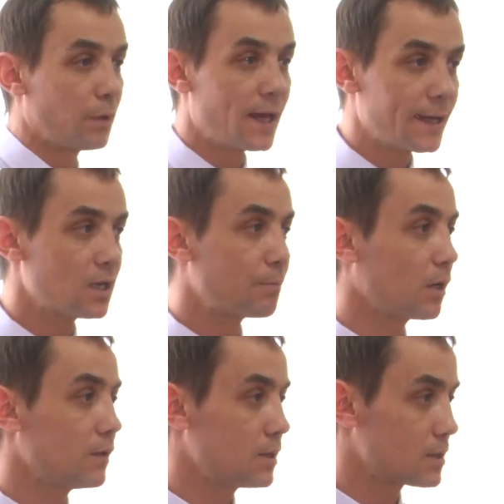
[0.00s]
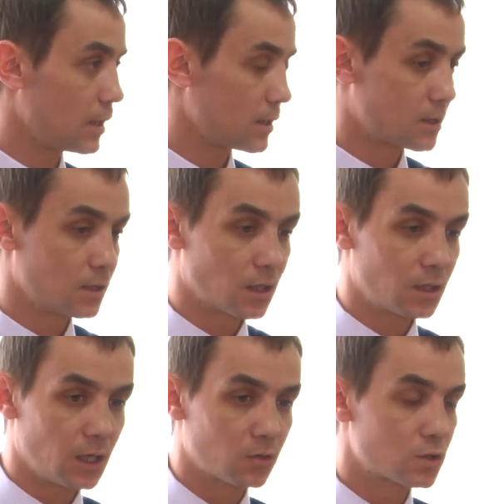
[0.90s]
В плане приватизации, как
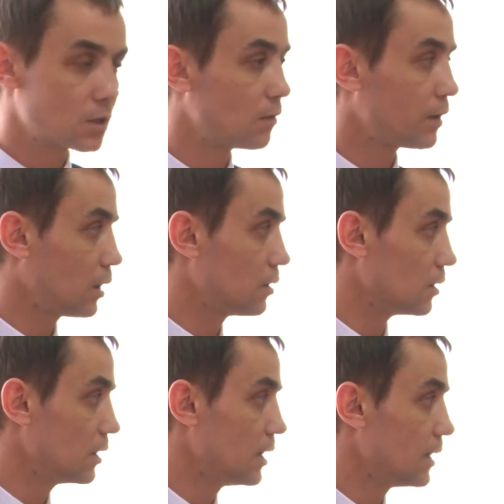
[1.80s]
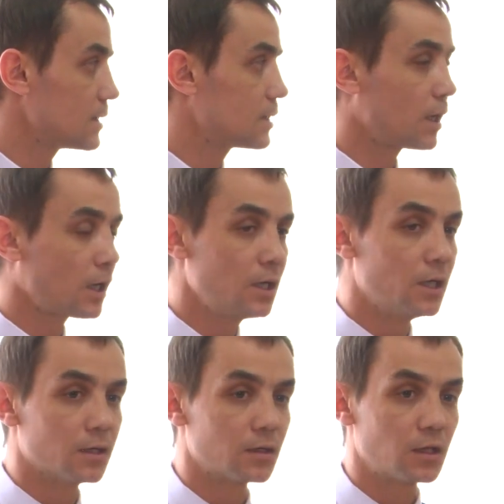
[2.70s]
я уже говорил,
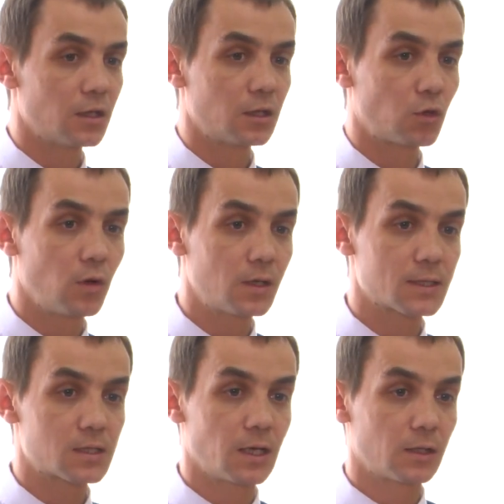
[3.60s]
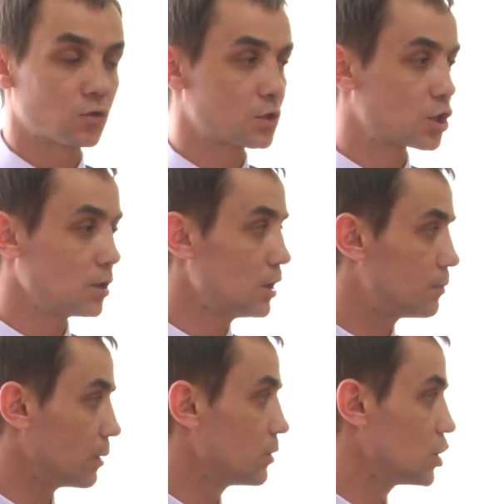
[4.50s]
скрыли не только статус жилых
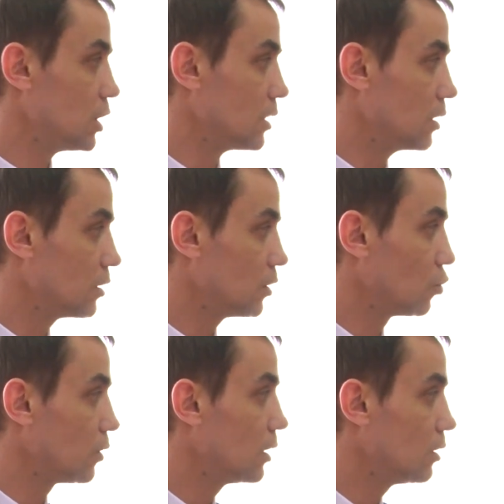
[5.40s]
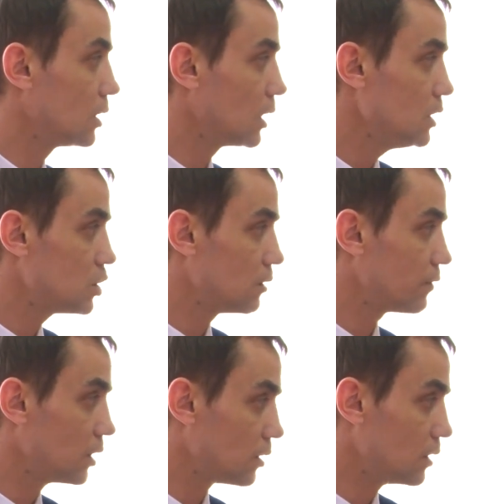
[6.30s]
помещений, но и наличие в
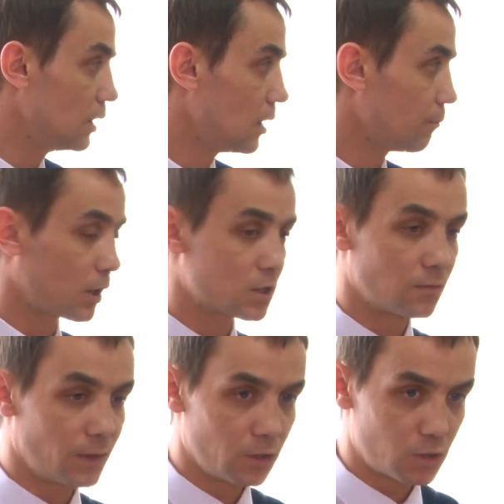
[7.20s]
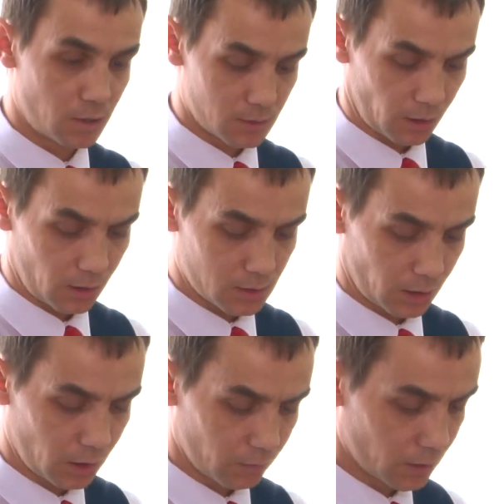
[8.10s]
них проживающих и
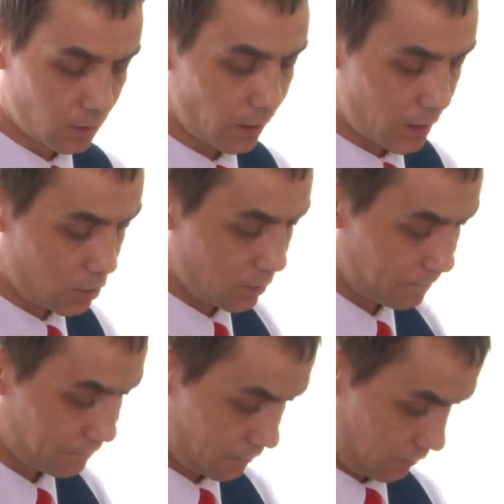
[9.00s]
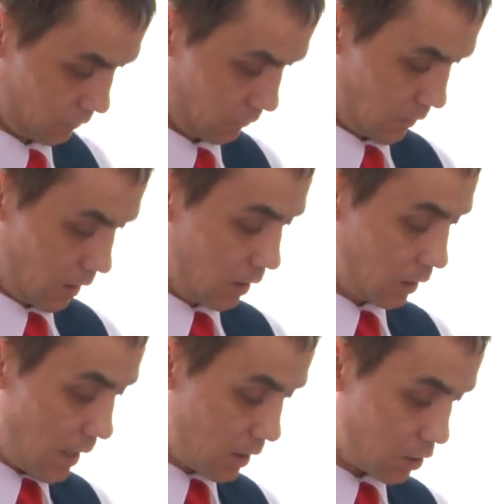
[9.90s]
зарегистрированных граждан.
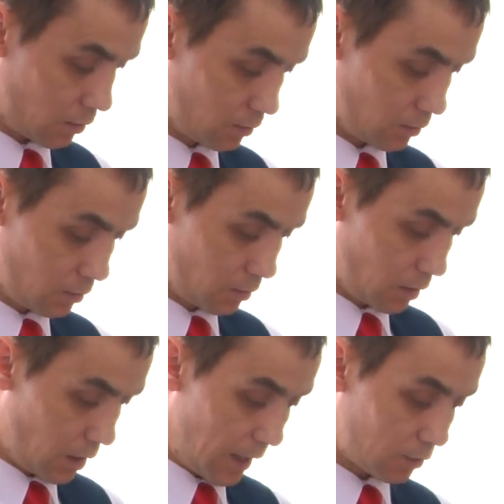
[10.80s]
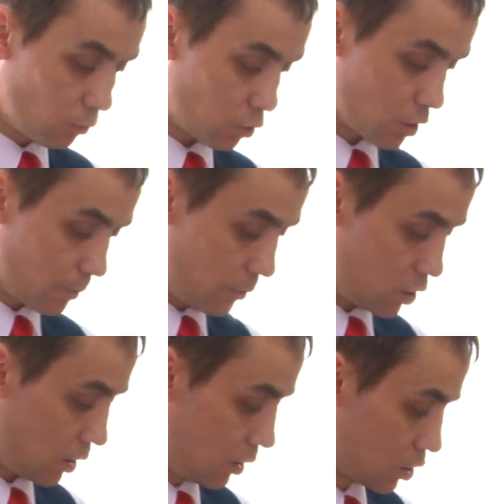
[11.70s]
Также о том, что
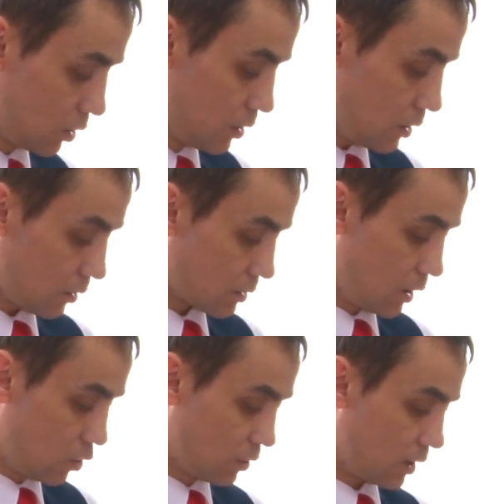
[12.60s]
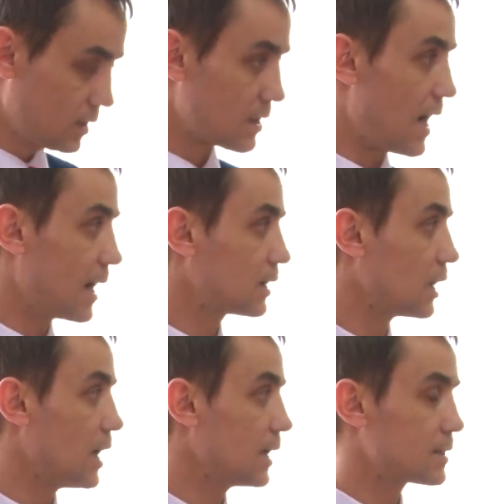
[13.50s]
помещения нежилые, следует из
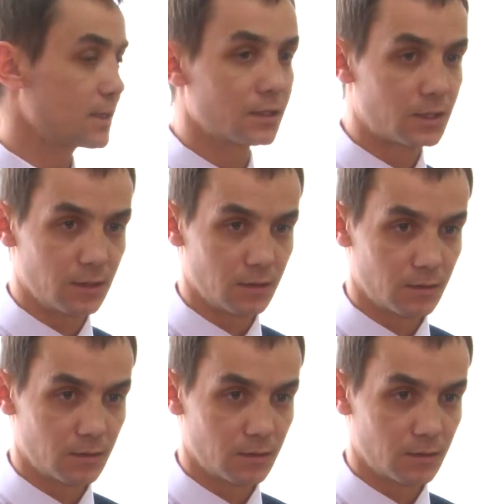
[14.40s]
акта оценки.